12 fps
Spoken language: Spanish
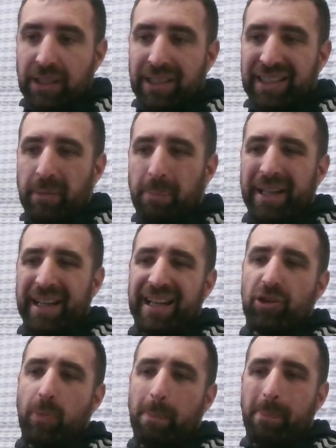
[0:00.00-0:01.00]
que para
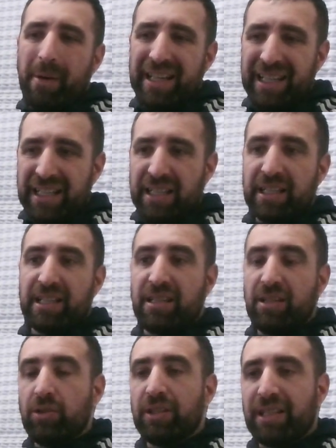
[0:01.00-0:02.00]
lo pareja que ha
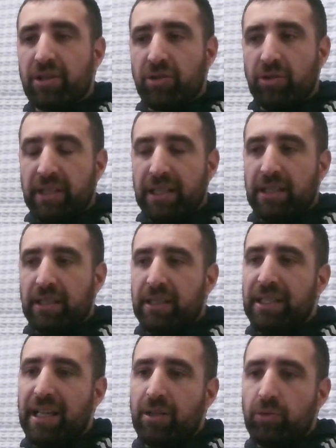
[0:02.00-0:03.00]
sido esta zona
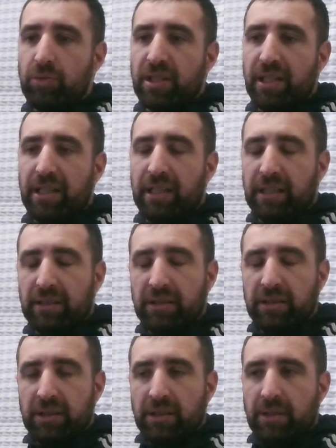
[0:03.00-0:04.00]
y la lucha
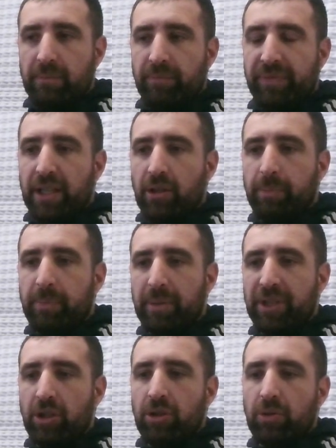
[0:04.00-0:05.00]
de los
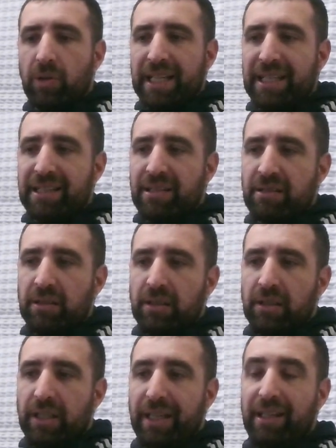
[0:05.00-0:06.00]
primeros lugares,
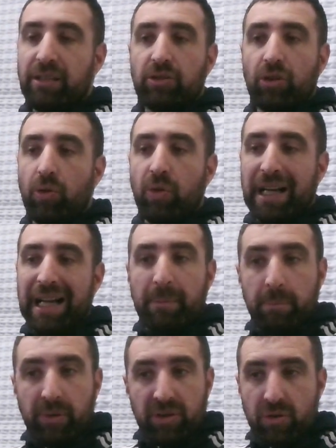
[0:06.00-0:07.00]
es todo un
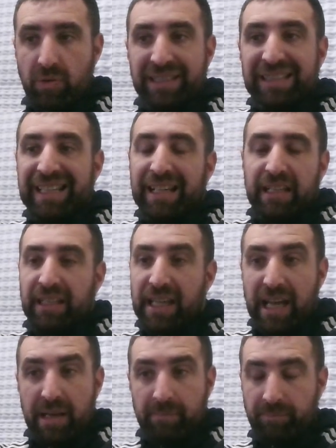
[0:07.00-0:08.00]
campo, es una
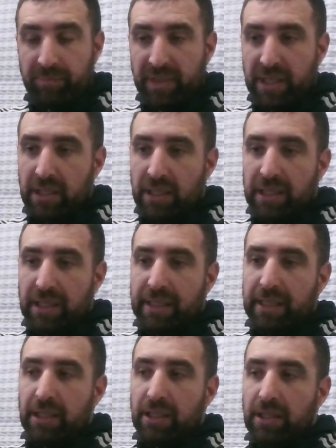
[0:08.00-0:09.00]
eternidad.
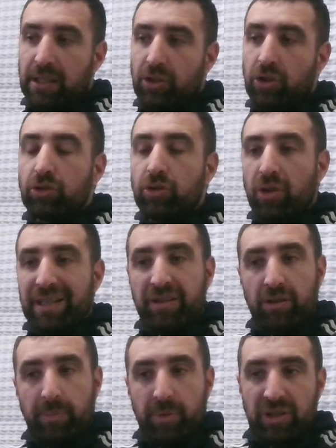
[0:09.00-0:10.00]
No todo ha
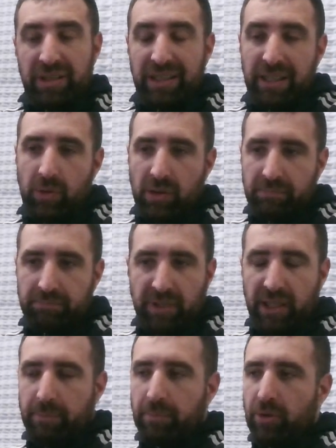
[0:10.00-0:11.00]
sido positivo,
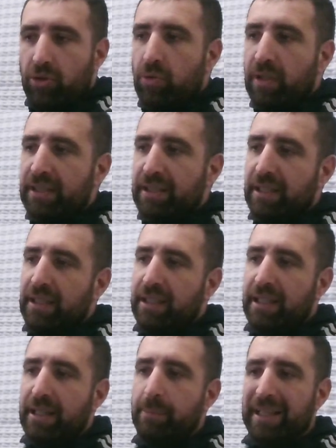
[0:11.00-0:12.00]
eh, por
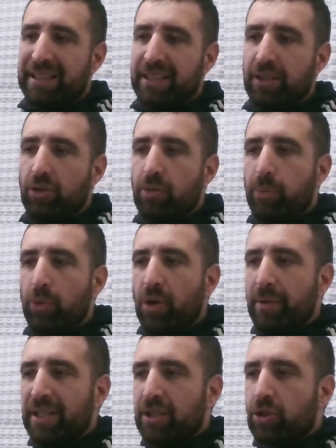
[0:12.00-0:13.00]
suerte el partido lo pudo
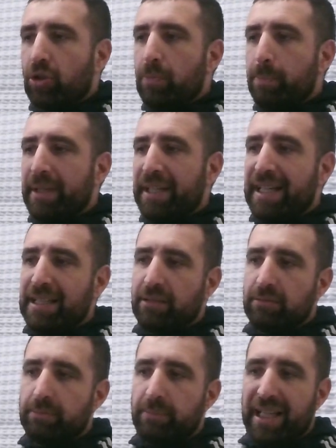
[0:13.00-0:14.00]
abrir con un
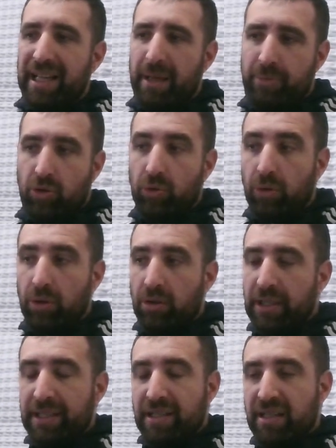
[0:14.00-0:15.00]
penal, un penal
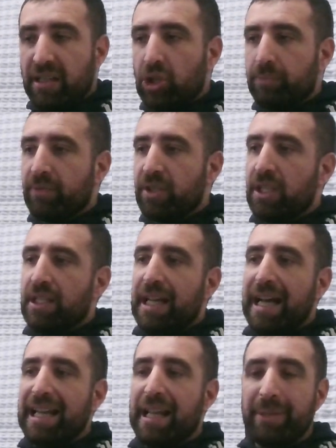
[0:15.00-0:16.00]
absurdo que le hicieron
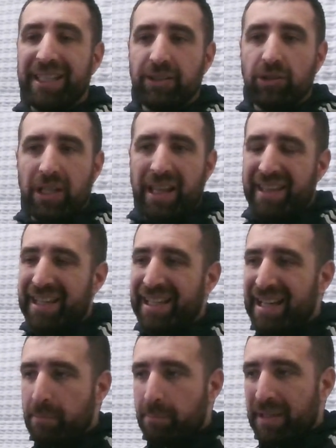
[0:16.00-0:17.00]
a la Méndola de
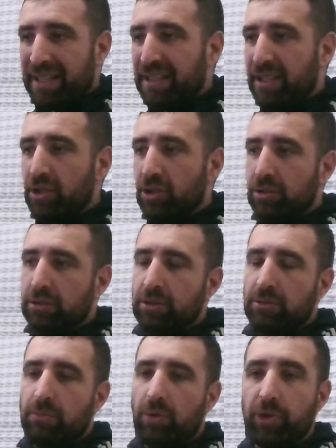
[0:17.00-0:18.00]
gran partido,
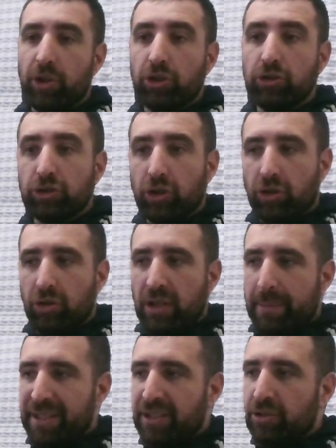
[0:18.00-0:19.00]
volvió con todo
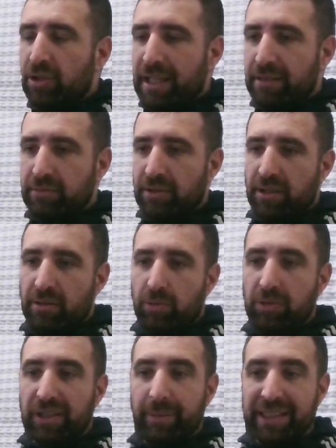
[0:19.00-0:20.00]
la Méndola. Eh,
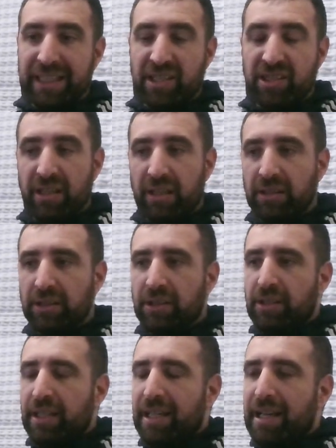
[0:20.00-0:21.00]
justamente ayer
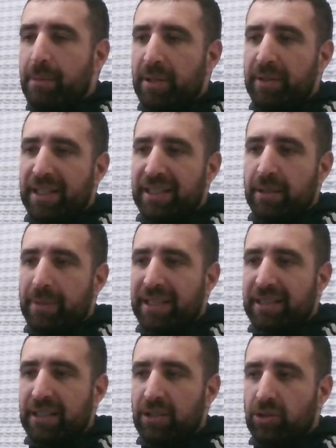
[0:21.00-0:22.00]
en la previa de este
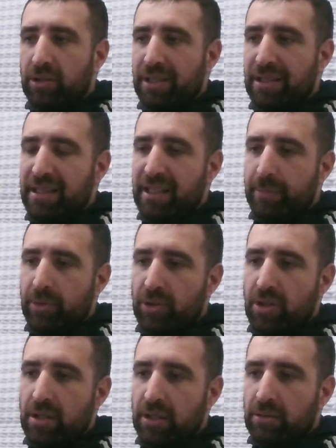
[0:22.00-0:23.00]
partido
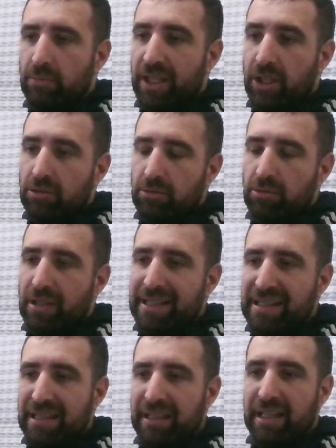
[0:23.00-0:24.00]
decíamos, bueno, no
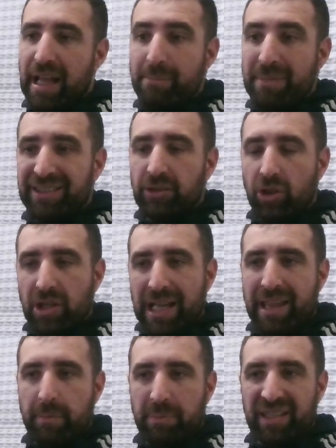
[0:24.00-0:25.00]
es el
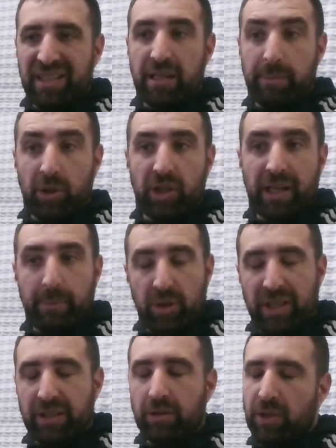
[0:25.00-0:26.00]
Méndola de principio de
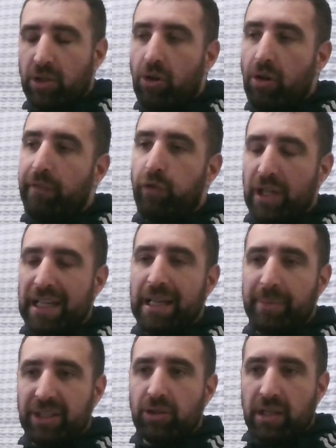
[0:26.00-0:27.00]
campeonato, bueno, hoy fue
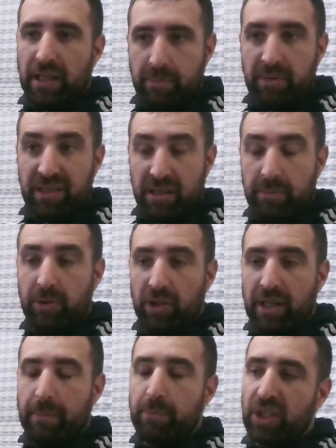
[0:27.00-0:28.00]
la Méndola de principio
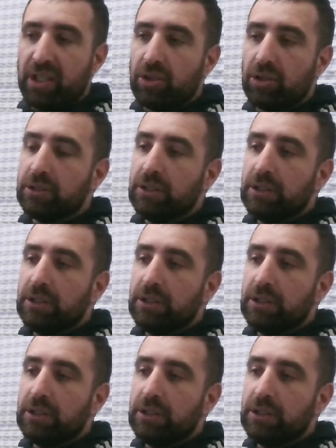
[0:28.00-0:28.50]
de campeonato,